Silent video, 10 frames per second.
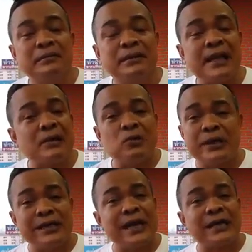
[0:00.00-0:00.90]
ถ้าคุณ
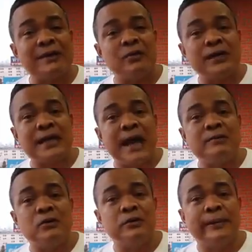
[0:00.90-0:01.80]
คิดอย่างนั้นผมจะถาม
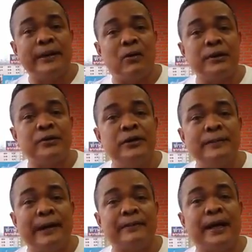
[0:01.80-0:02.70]
ว่าคุณเป็นคนอยู่หรือ
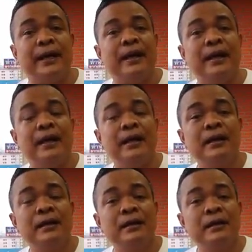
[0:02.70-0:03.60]
เปล่าเนี่ย
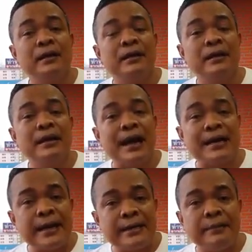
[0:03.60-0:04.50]
ดัง
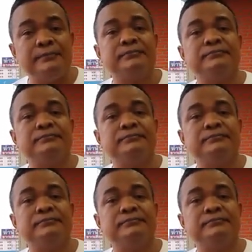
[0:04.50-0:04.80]
นั้นครับ